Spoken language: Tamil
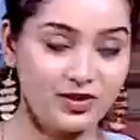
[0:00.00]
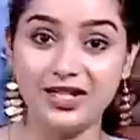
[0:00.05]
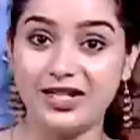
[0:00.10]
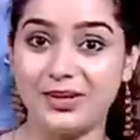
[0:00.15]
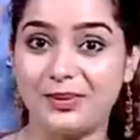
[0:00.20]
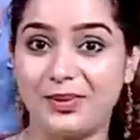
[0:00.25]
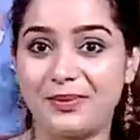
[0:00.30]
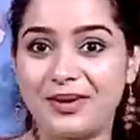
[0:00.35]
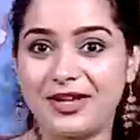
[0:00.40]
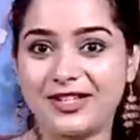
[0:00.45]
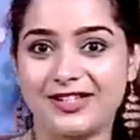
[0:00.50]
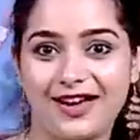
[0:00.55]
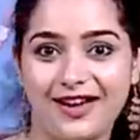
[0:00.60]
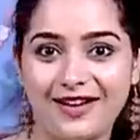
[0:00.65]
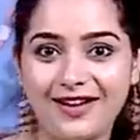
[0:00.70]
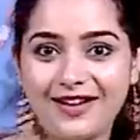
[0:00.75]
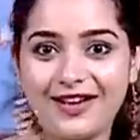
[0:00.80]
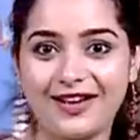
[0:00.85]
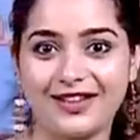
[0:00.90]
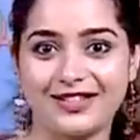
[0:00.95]
வந்து நம்ம
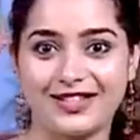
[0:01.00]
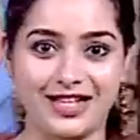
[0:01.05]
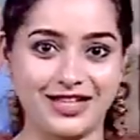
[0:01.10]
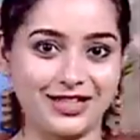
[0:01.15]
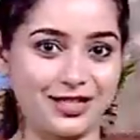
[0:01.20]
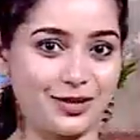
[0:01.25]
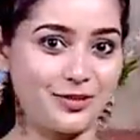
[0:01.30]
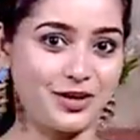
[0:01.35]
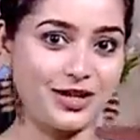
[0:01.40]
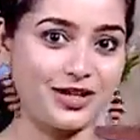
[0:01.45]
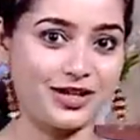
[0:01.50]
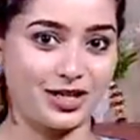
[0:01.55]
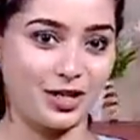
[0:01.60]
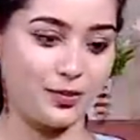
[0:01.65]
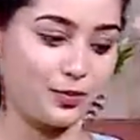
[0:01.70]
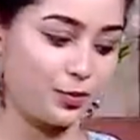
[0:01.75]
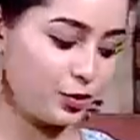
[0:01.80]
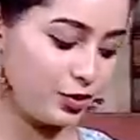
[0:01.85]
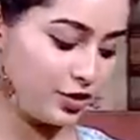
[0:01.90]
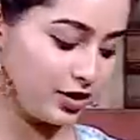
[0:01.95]
மசாலாஸ் அந்த மாதிரி
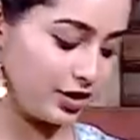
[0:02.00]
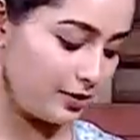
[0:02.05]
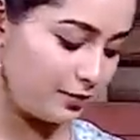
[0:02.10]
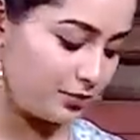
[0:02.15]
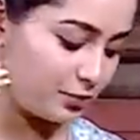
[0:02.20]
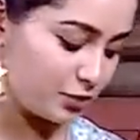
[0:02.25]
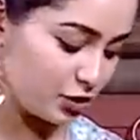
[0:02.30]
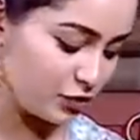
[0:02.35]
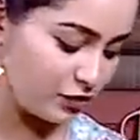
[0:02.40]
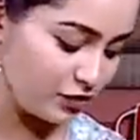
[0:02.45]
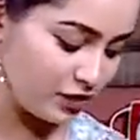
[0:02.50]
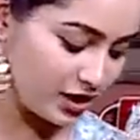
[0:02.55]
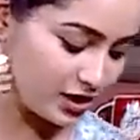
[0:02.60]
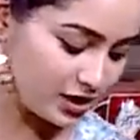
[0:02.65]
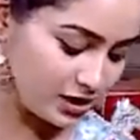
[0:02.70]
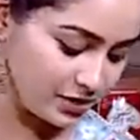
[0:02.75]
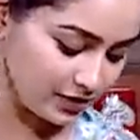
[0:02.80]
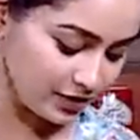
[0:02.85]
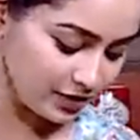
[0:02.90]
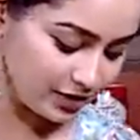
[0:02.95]
எல்லாம் போட்டுக்கலாம் ஸோ
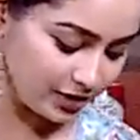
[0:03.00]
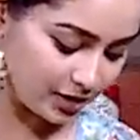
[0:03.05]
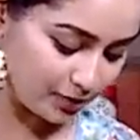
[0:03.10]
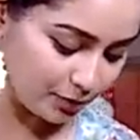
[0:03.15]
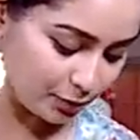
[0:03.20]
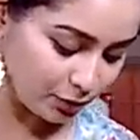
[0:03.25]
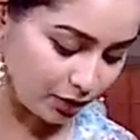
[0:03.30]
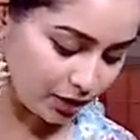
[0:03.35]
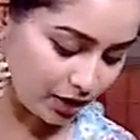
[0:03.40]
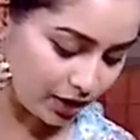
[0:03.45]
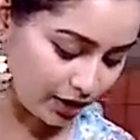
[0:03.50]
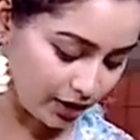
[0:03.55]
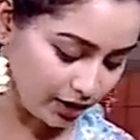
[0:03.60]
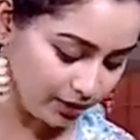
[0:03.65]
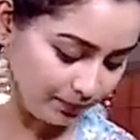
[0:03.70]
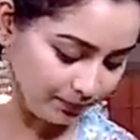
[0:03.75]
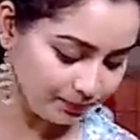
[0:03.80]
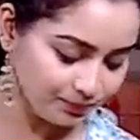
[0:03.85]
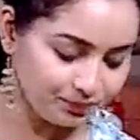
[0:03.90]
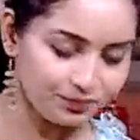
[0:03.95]
ஃபர்ஸ்ட் வந்து என்ன போடலாம்னா
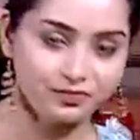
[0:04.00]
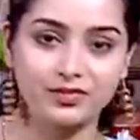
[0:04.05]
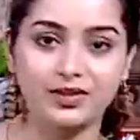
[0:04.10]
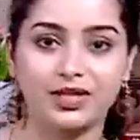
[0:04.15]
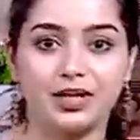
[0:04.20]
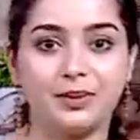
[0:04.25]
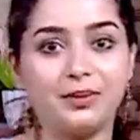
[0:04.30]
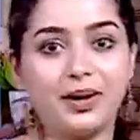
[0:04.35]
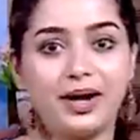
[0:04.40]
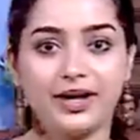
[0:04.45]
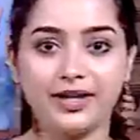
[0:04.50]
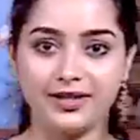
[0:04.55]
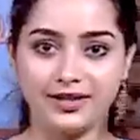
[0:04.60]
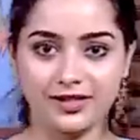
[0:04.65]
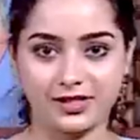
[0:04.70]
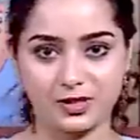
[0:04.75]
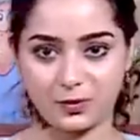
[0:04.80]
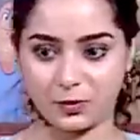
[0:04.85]
மைனீஸ்